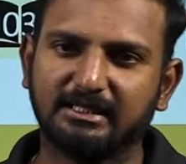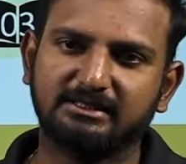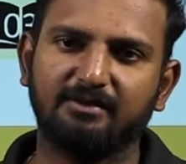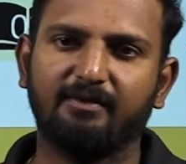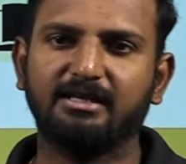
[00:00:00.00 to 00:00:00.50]

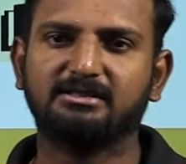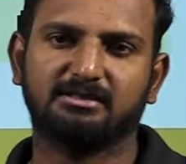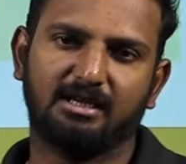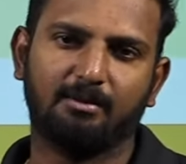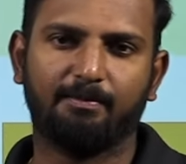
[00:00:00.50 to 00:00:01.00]
செக்ஷன் வைஸ்
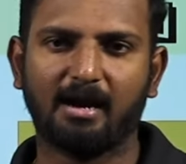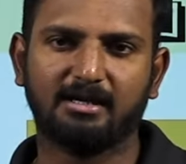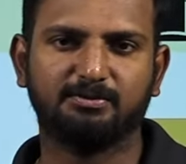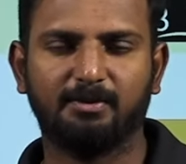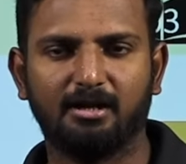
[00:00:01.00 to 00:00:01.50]
எனக்கு
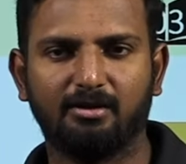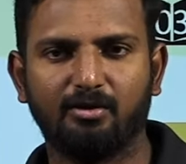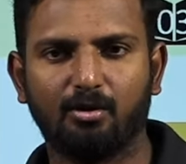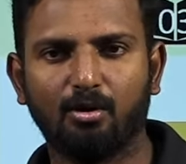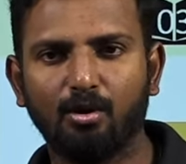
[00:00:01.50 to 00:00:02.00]
ப்ராக்டிஸ் பண்ணி
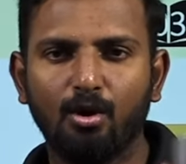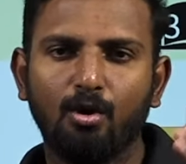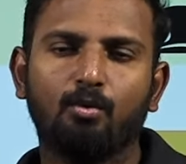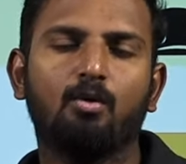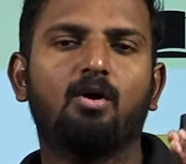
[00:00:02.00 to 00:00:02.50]

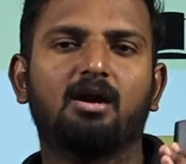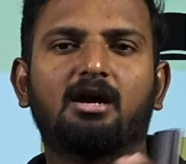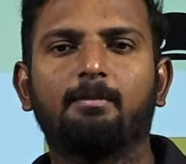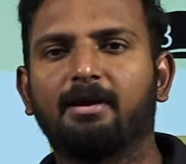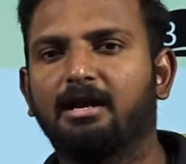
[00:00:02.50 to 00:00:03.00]
ஒவ்வொரு
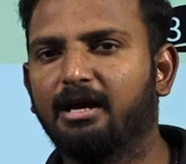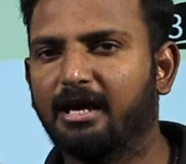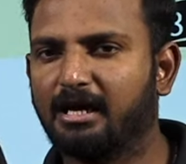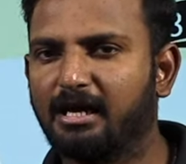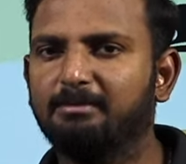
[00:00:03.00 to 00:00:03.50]
டாப்பிக்லேயும்
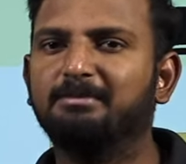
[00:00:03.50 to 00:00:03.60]
எனக்கு